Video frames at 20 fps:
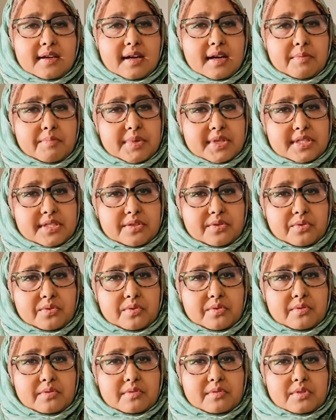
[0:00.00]
আমরা যেন
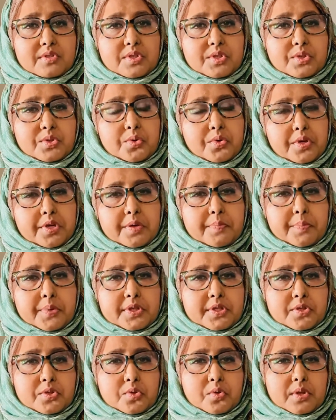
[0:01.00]
সঠিক
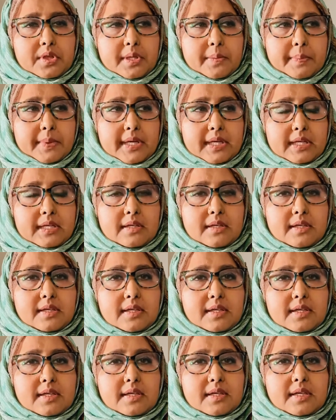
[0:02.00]
পথে চলতে পারি
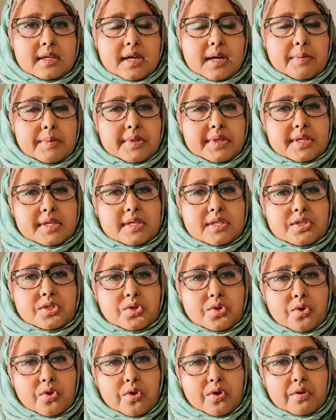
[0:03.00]
আমাদেরকে
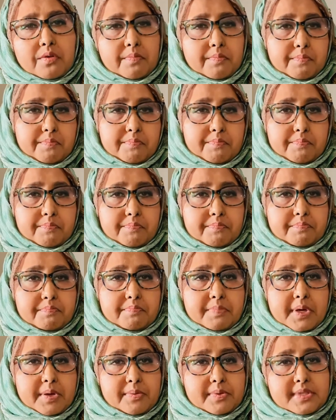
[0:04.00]
সব
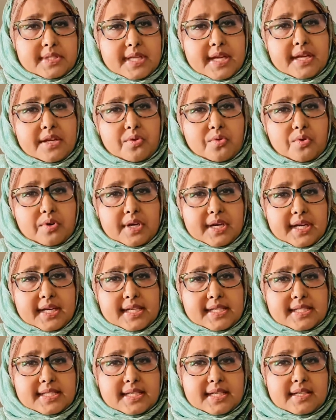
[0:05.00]
ব্যবস্থাই করে
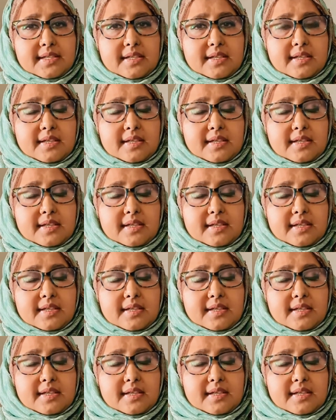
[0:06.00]
রেখেছেন